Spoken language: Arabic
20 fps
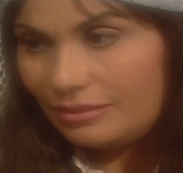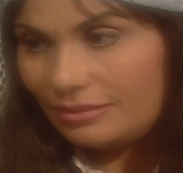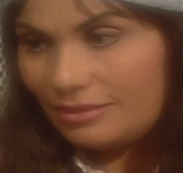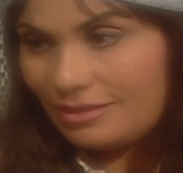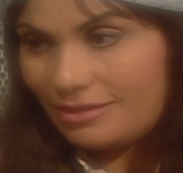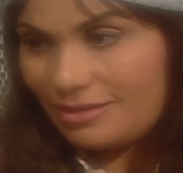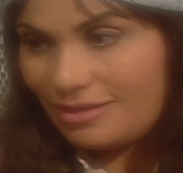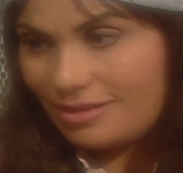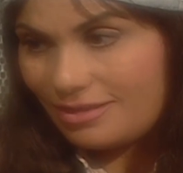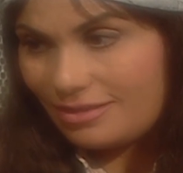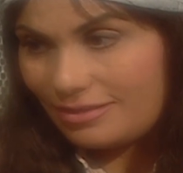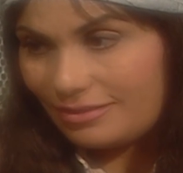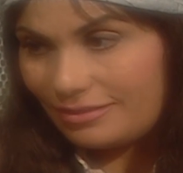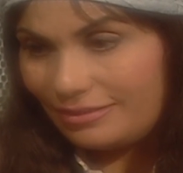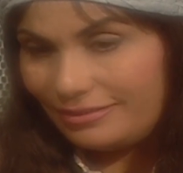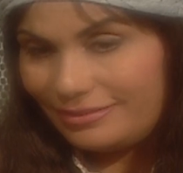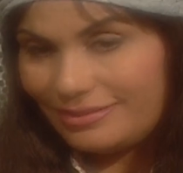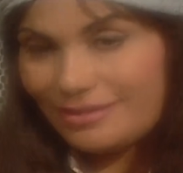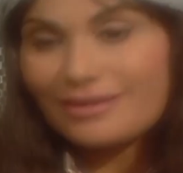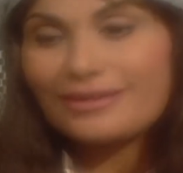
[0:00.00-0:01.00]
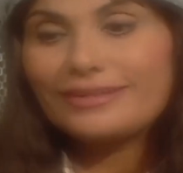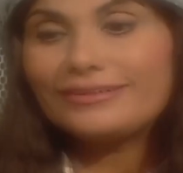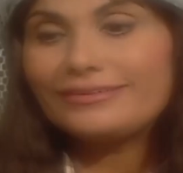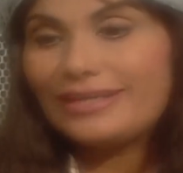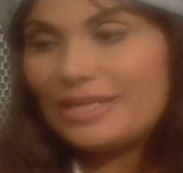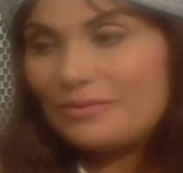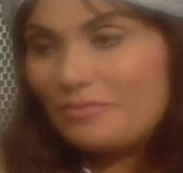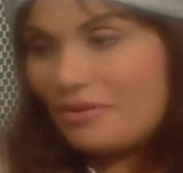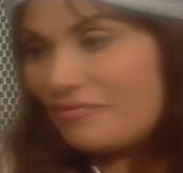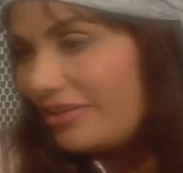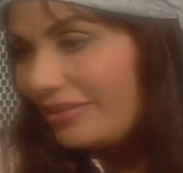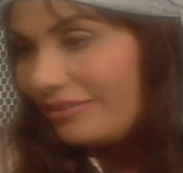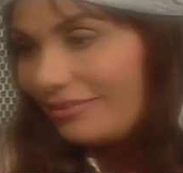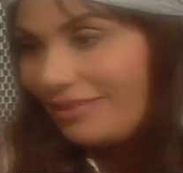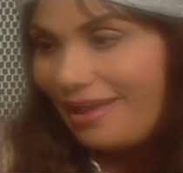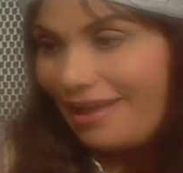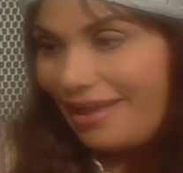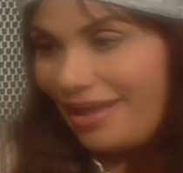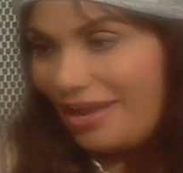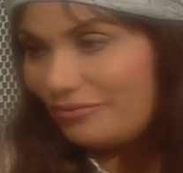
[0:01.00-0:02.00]
يا راجل يا راجل ده انا
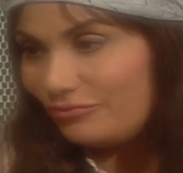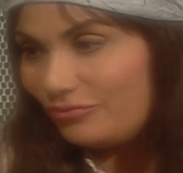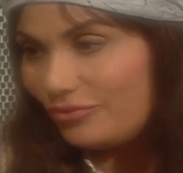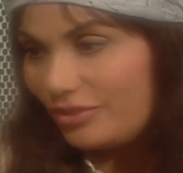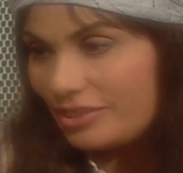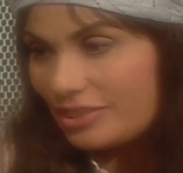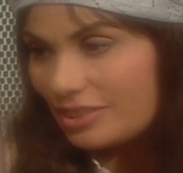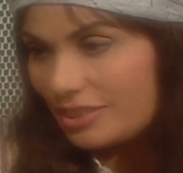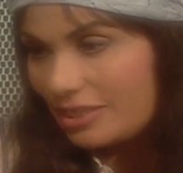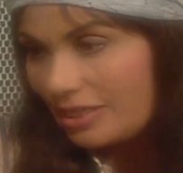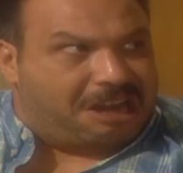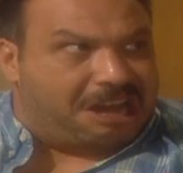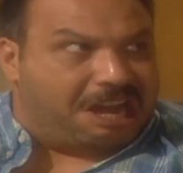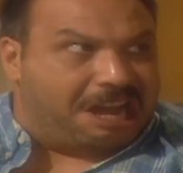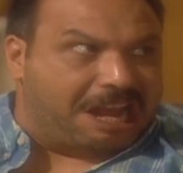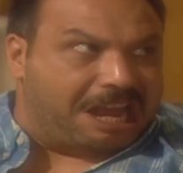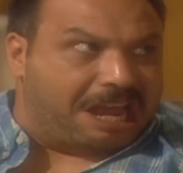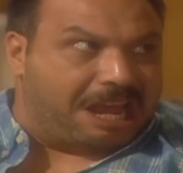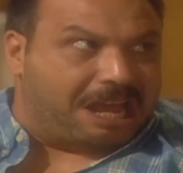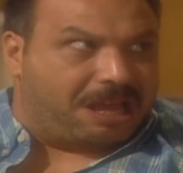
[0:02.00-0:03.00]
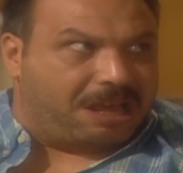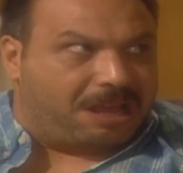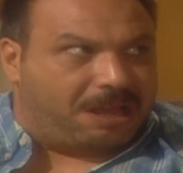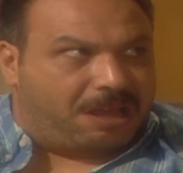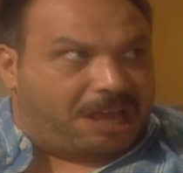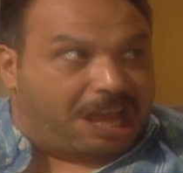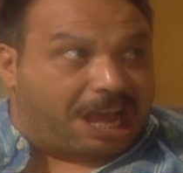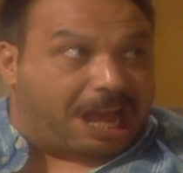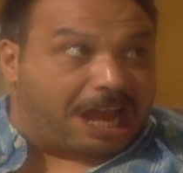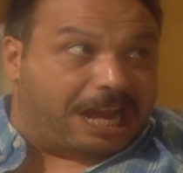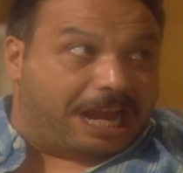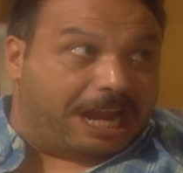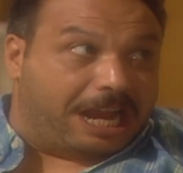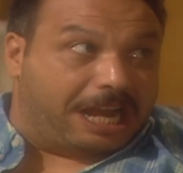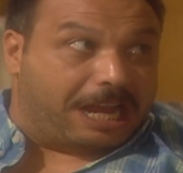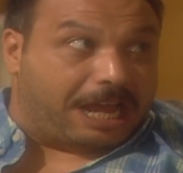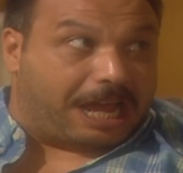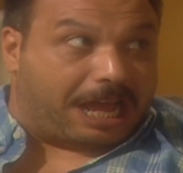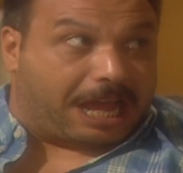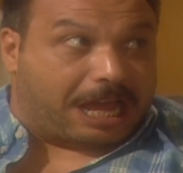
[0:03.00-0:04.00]
بفتحها في وشي لا هلاقي
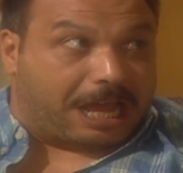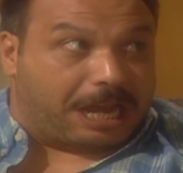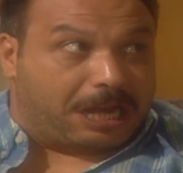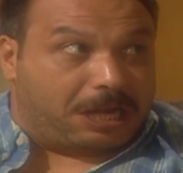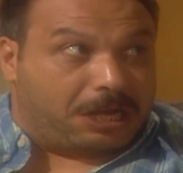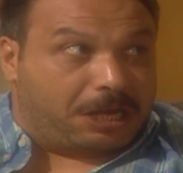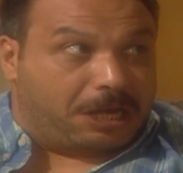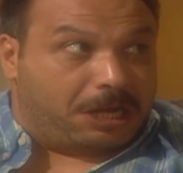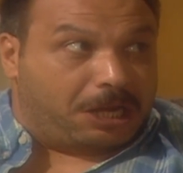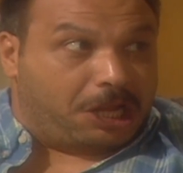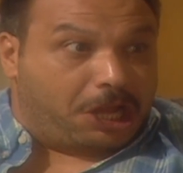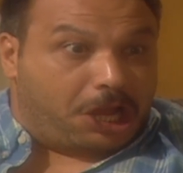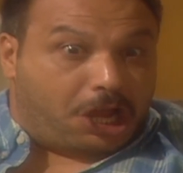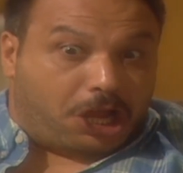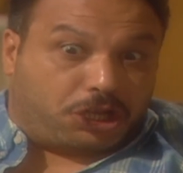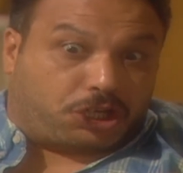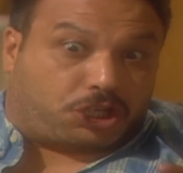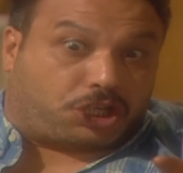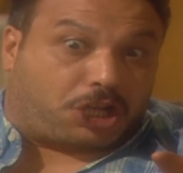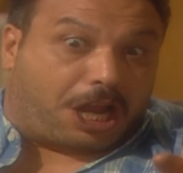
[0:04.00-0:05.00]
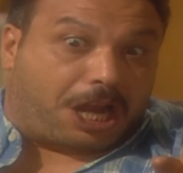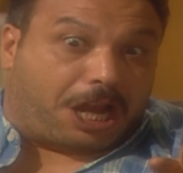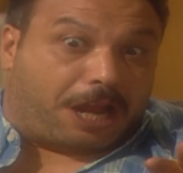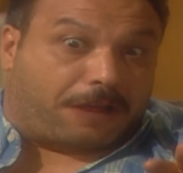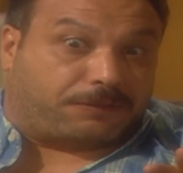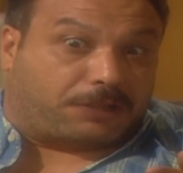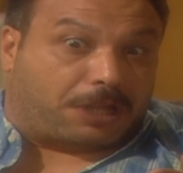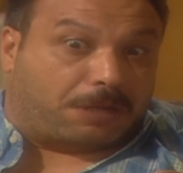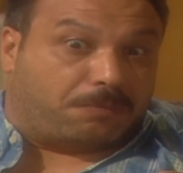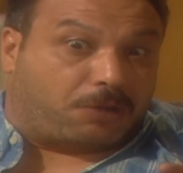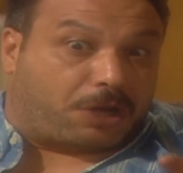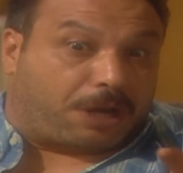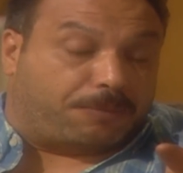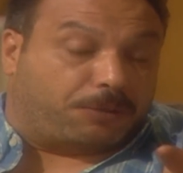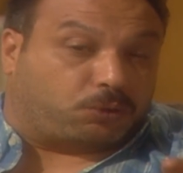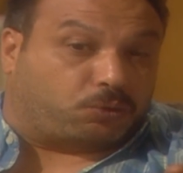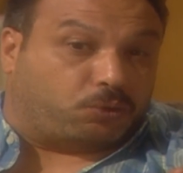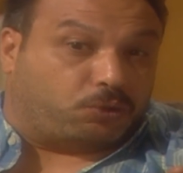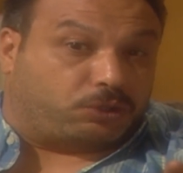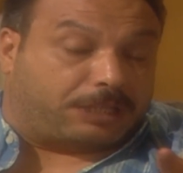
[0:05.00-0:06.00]
لها حل ان شاء الله افضل
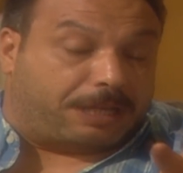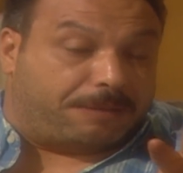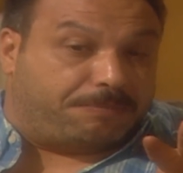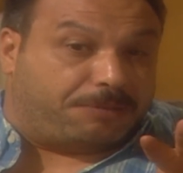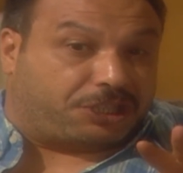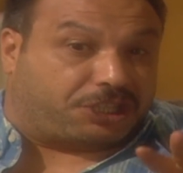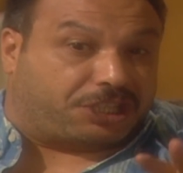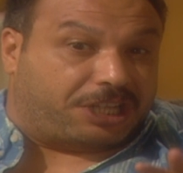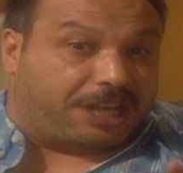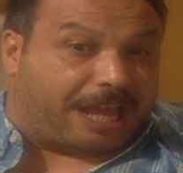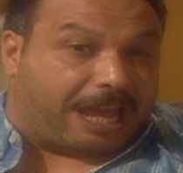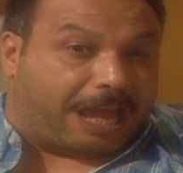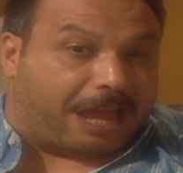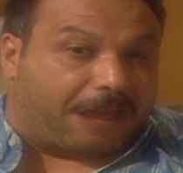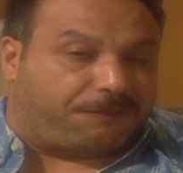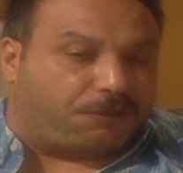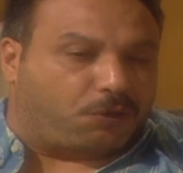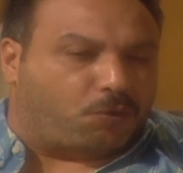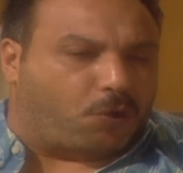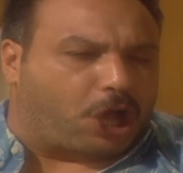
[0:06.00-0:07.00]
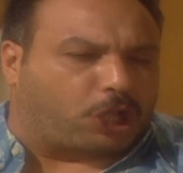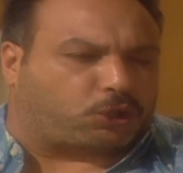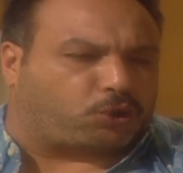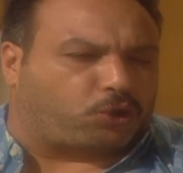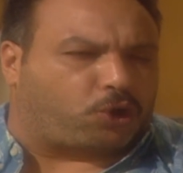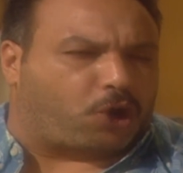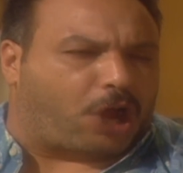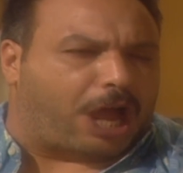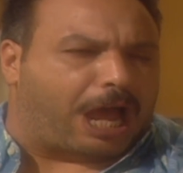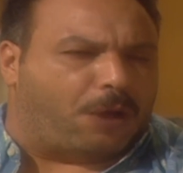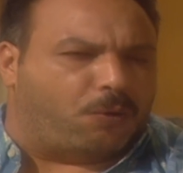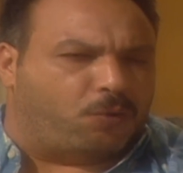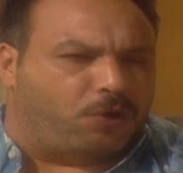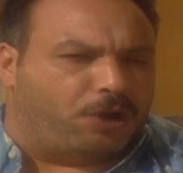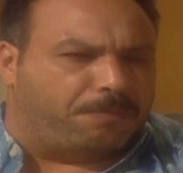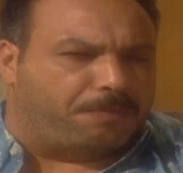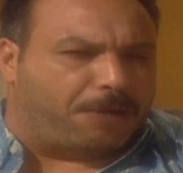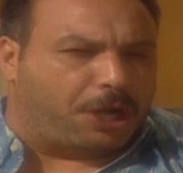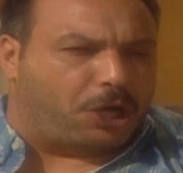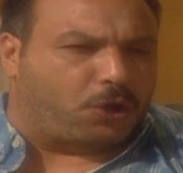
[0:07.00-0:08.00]
مرابط قدام بيت الحافي واقطره
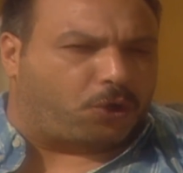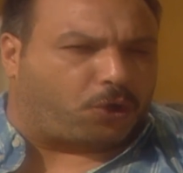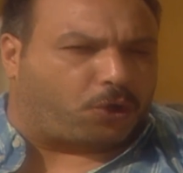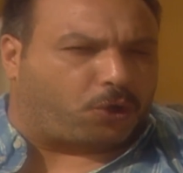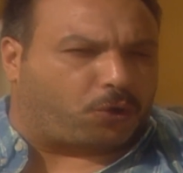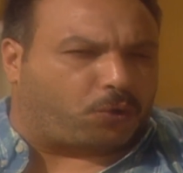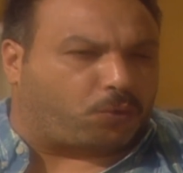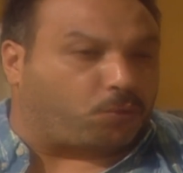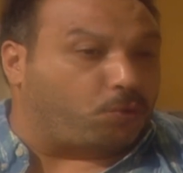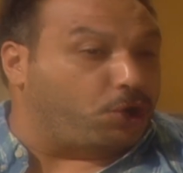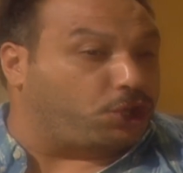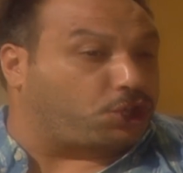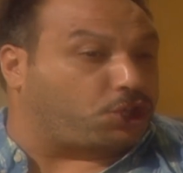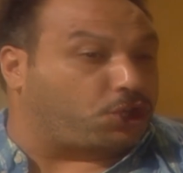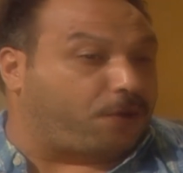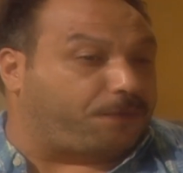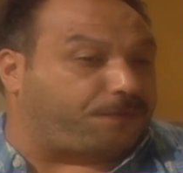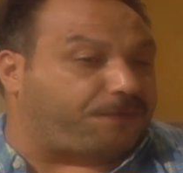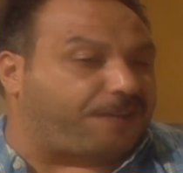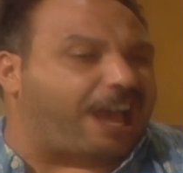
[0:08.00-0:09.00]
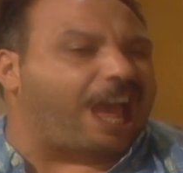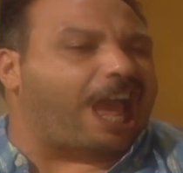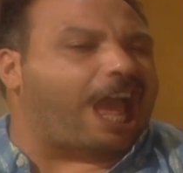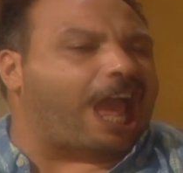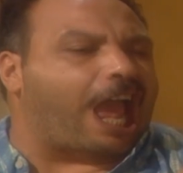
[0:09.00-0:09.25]
اول ما يخرج ويشوفها